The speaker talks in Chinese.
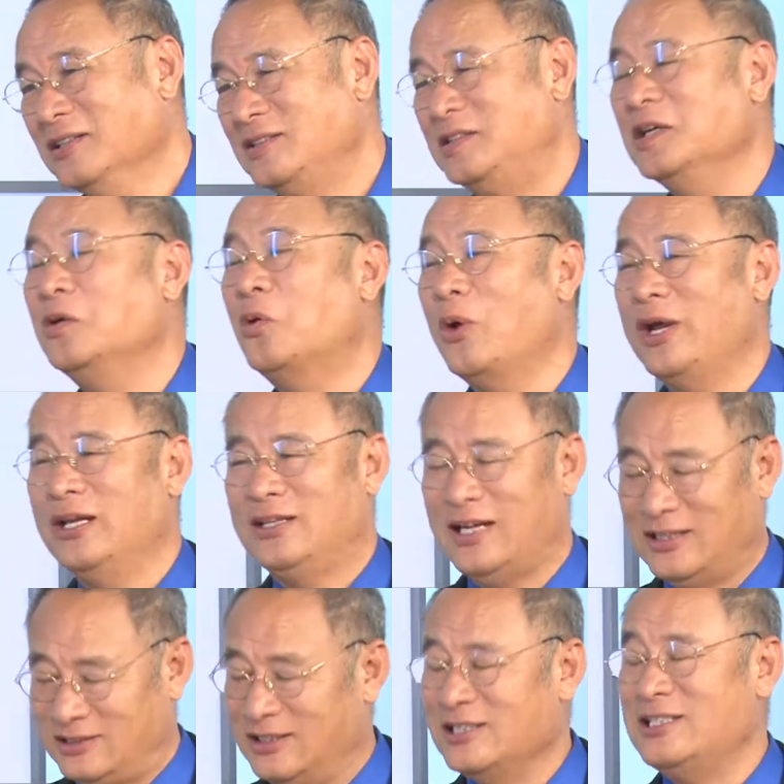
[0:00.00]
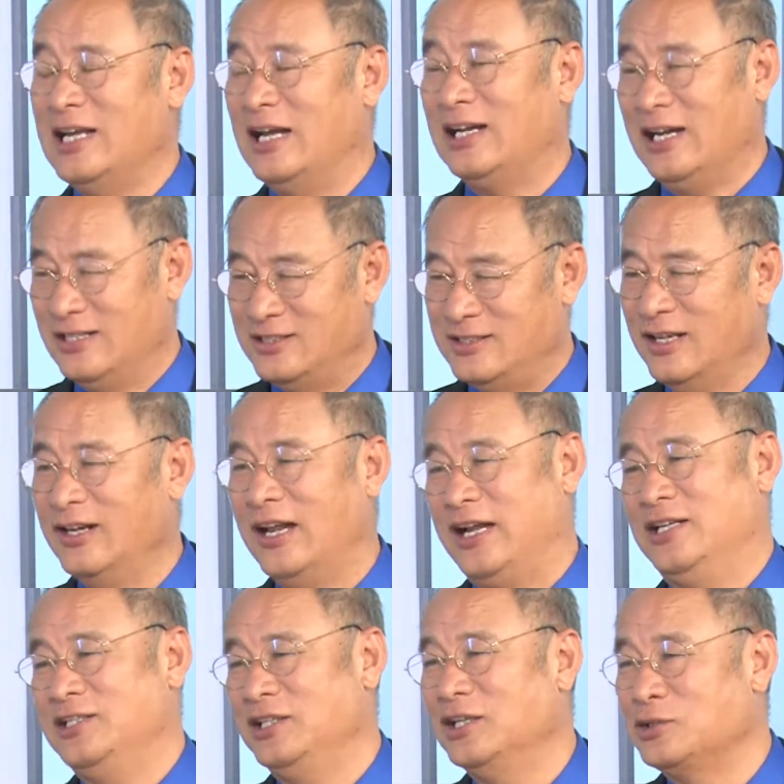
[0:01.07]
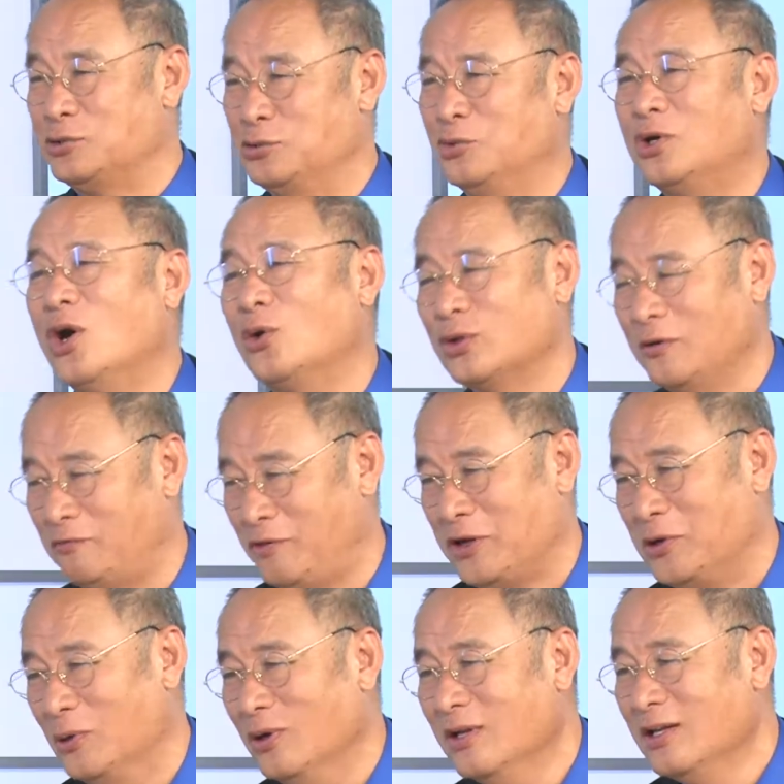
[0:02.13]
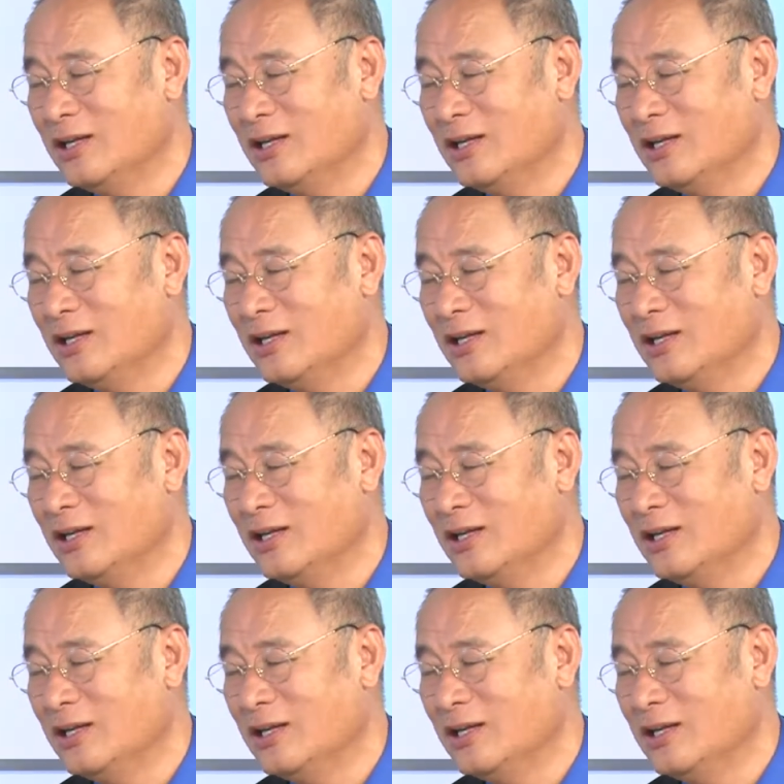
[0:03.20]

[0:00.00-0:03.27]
幸亏他生前给自己累积的足够的费用，